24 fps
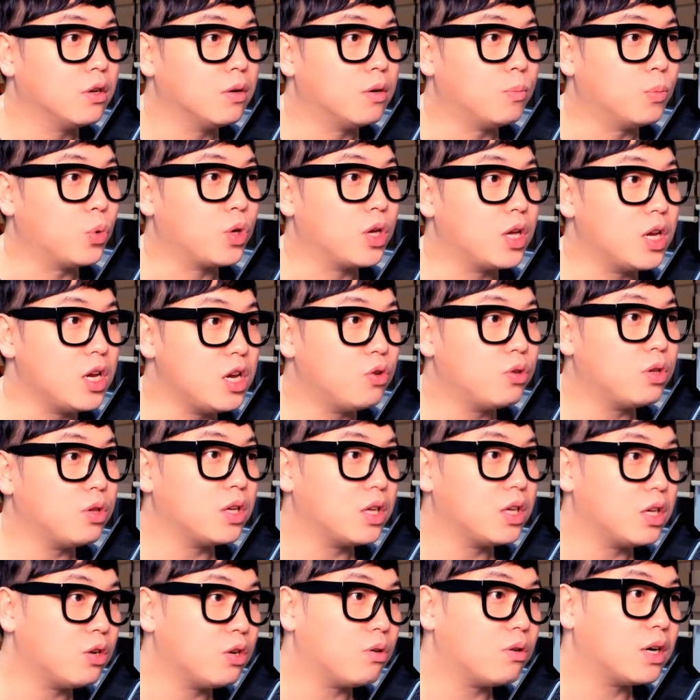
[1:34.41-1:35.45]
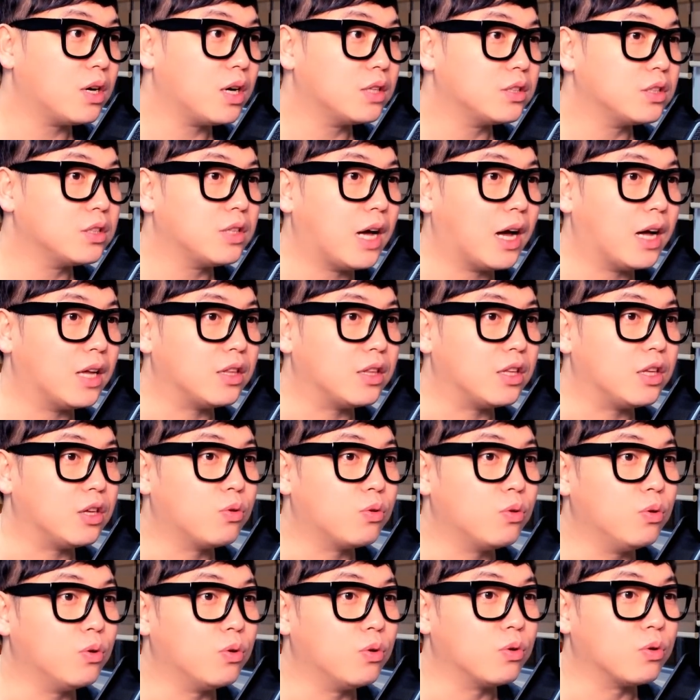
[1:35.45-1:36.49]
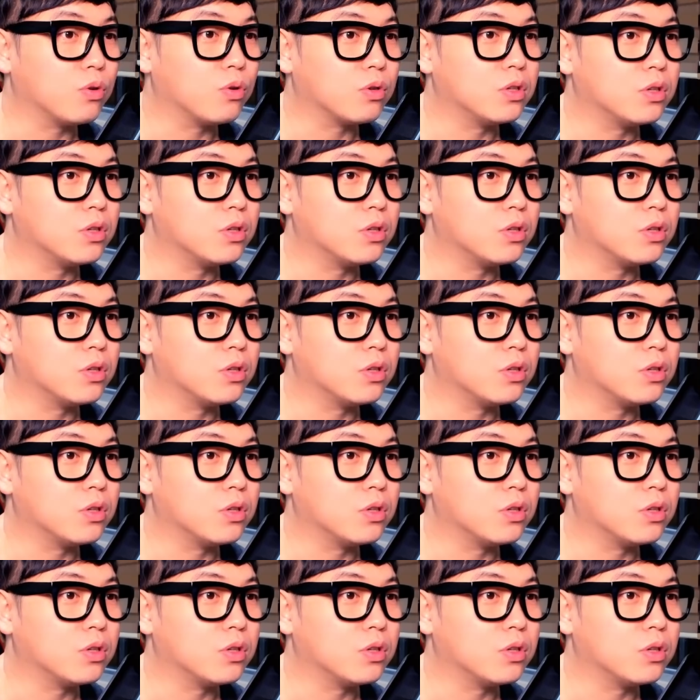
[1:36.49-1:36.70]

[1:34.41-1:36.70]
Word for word: 뭐 1년에 1억까지는 아니고